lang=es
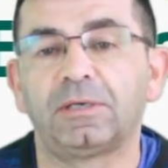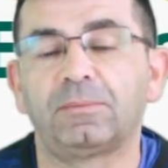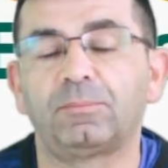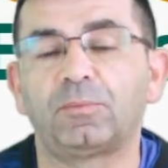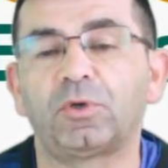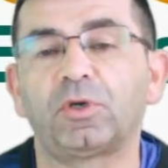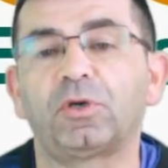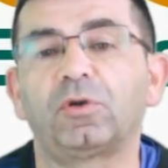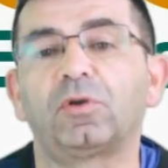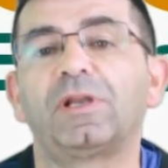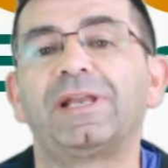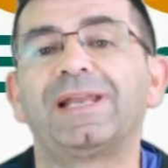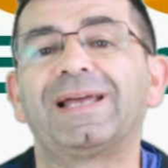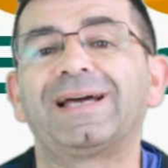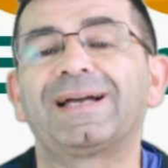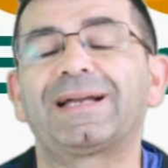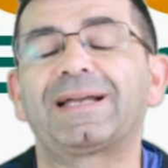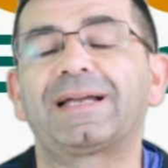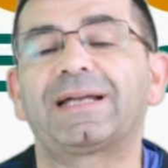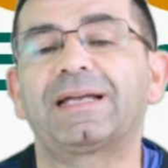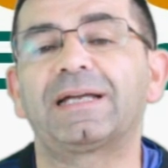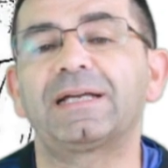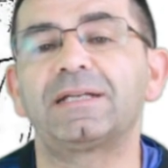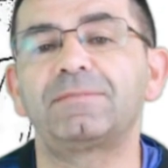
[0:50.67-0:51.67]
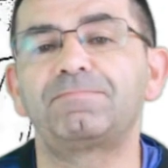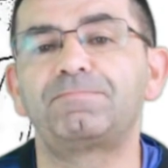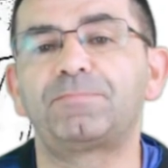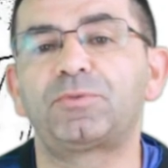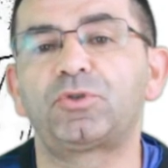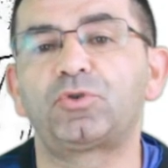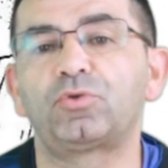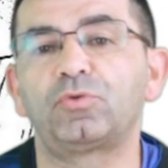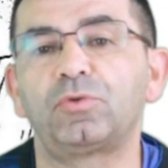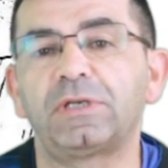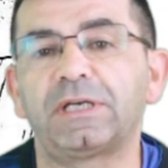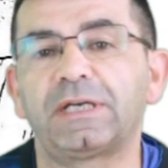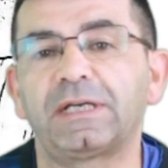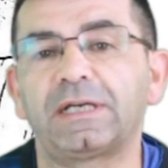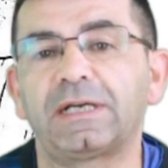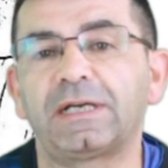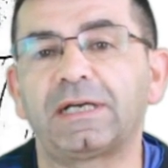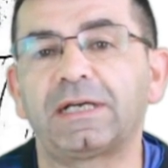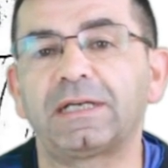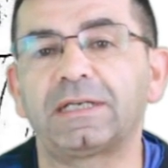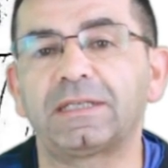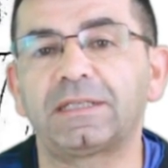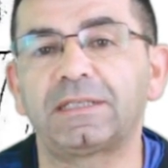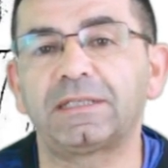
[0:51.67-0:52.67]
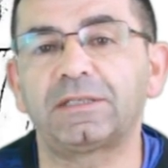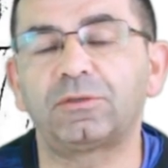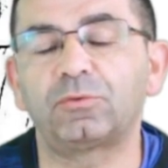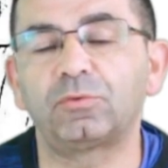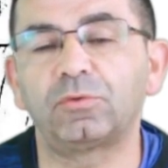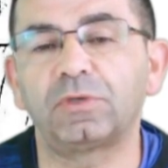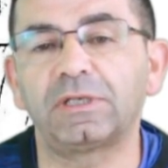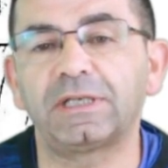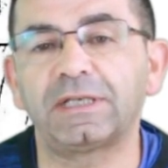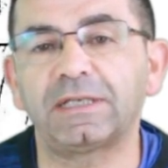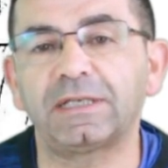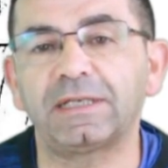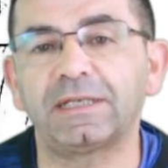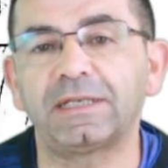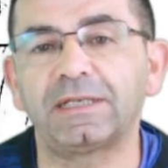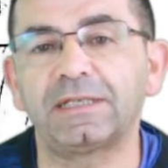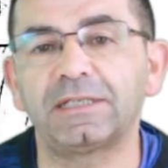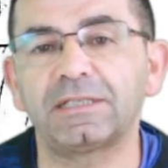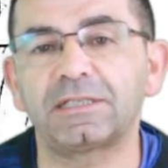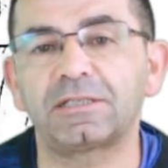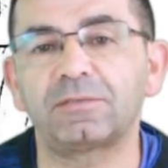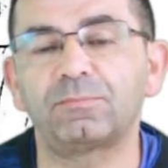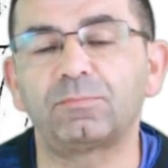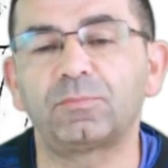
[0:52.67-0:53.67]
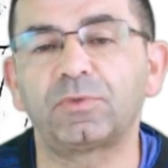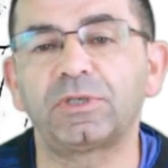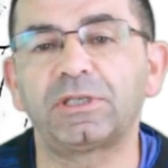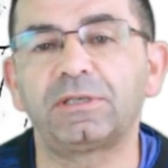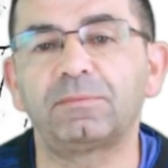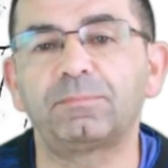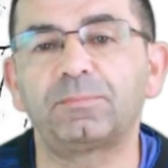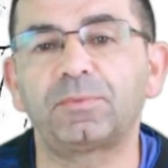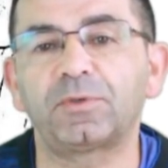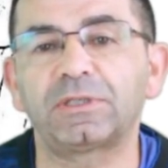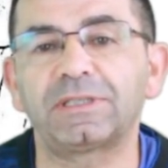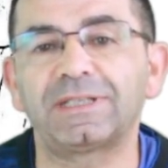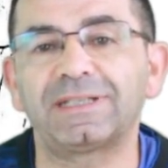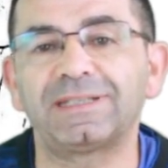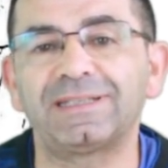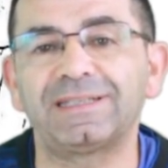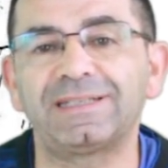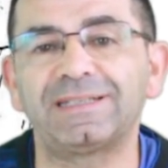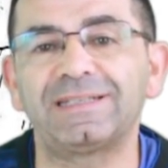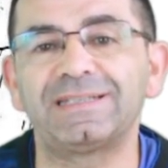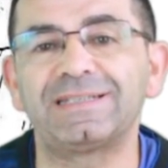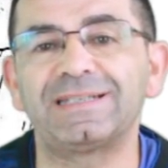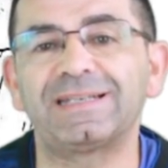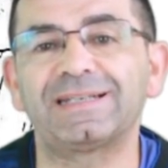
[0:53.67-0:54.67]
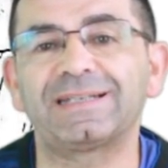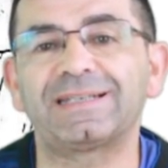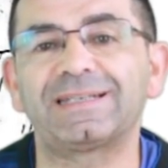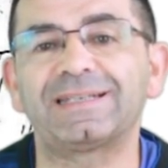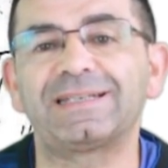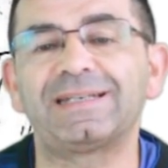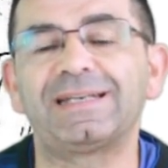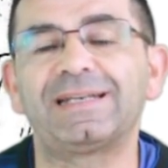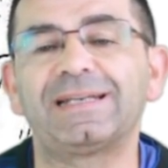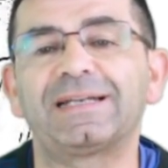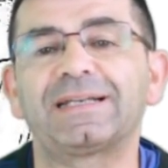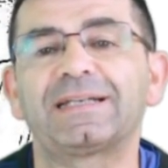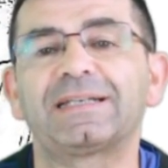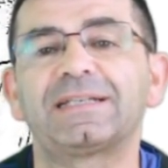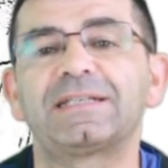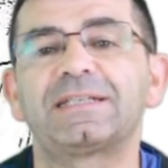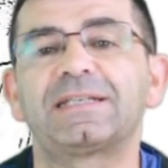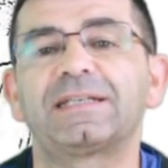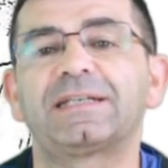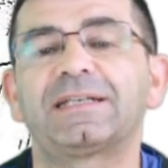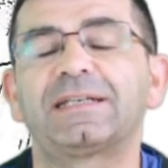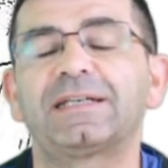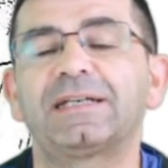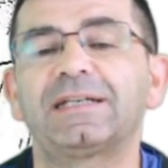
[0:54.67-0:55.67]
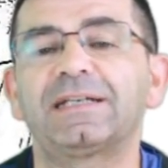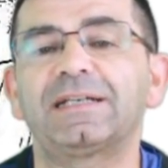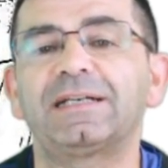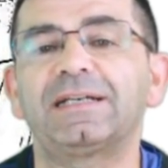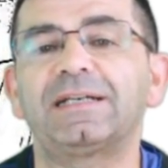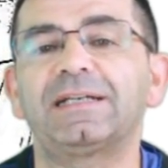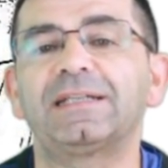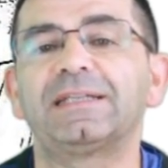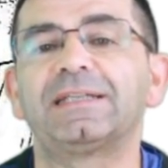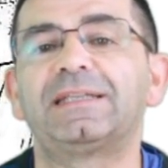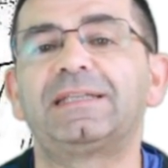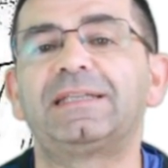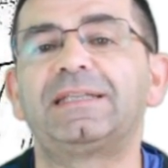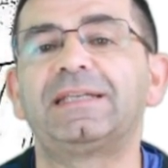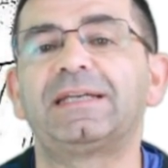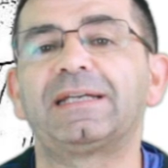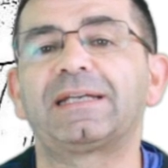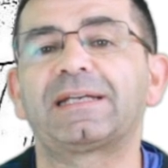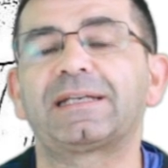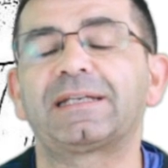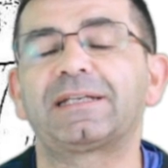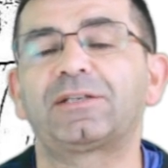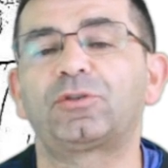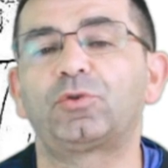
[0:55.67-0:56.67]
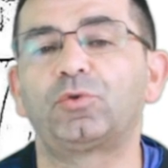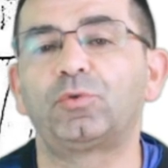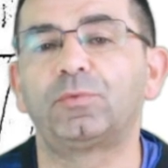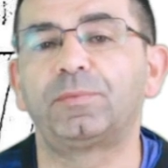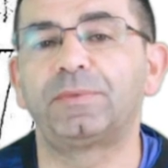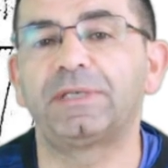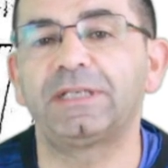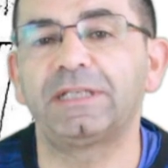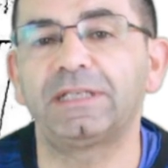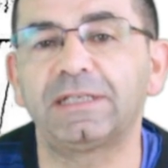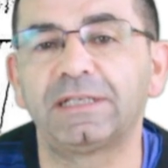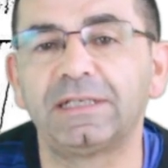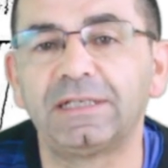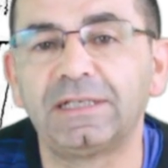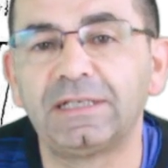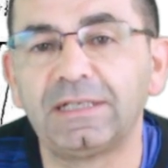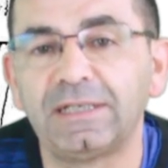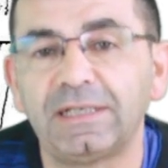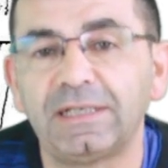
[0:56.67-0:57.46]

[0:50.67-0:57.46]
Bueno, la cápsula articular es muy importante ya que es la que se encarga de recubrir